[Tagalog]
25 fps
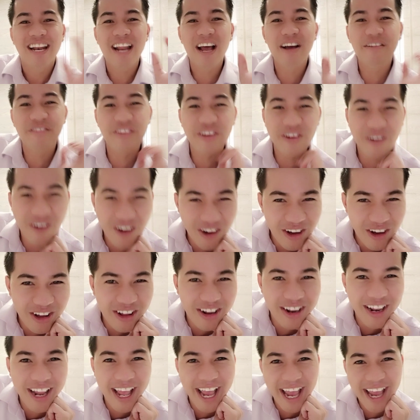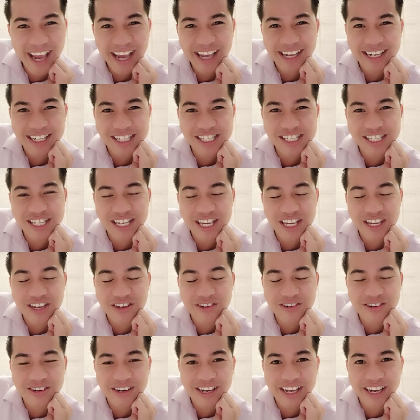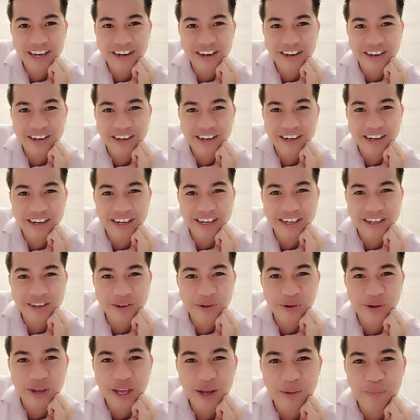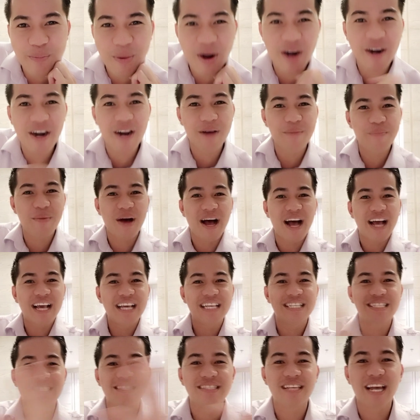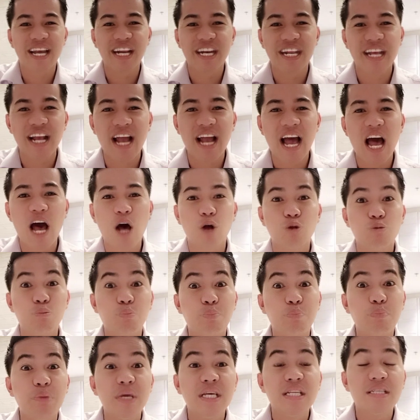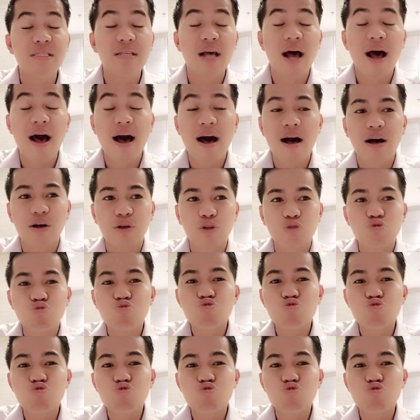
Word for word: Love you all and see you later. Kuya Marhaba is signing out. Peace out.